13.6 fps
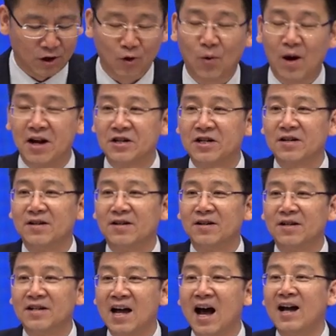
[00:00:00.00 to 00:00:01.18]
缓释
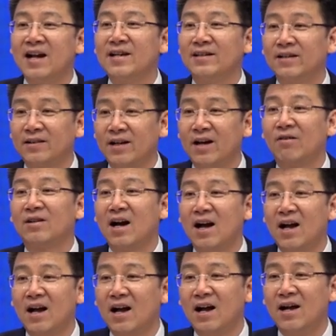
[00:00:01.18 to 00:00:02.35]
压力的调侃
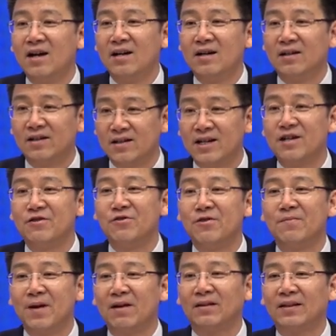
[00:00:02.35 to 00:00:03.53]
和情
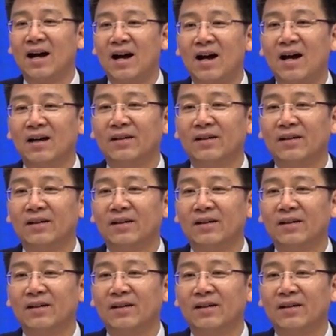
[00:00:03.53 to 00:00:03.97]
绪表达，